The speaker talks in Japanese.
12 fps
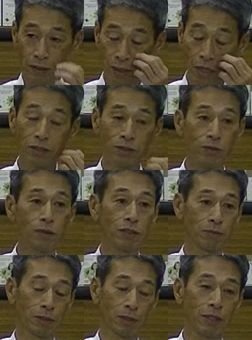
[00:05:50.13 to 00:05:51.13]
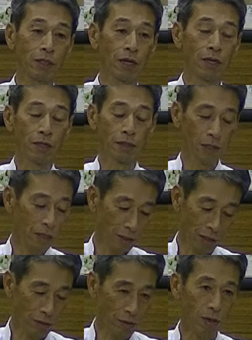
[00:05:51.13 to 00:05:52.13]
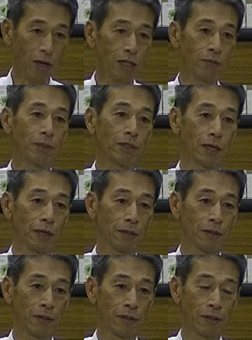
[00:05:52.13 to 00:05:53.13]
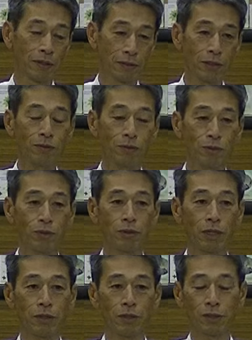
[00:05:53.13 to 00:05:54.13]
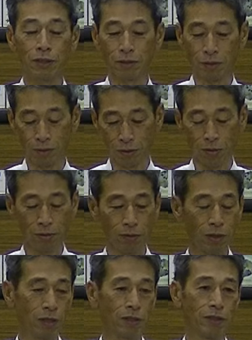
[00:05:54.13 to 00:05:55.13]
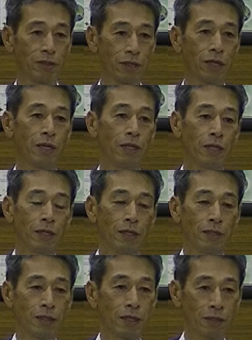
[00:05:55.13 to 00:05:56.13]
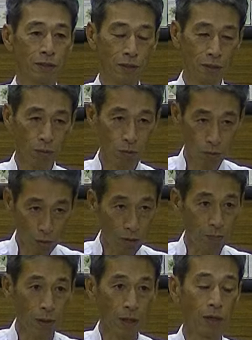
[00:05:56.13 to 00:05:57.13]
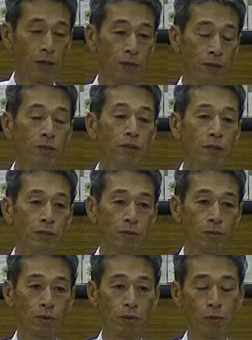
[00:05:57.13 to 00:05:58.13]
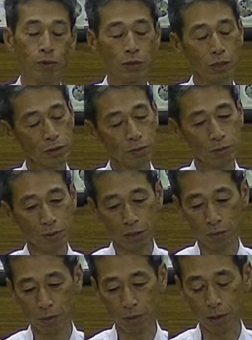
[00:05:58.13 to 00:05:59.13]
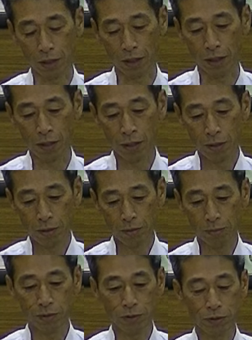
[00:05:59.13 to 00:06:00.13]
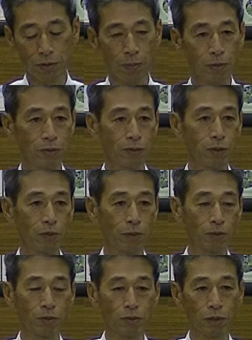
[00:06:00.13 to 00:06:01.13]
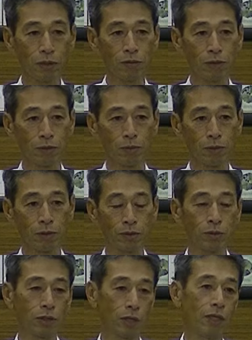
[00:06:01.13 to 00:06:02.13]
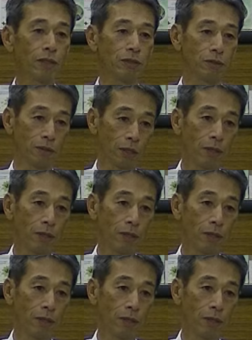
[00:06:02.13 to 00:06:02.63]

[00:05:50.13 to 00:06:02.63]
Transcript: 繁殖はします。ただ根がちゃんとは張りません。ちゃんとそれなりにその肥料の管理してやった方がやっぱいいんですよ。僕はもう雑草みたいなもんだから、こう無肥料でポンと植えればどんどんできるかと思ったらそうじゃないんですよ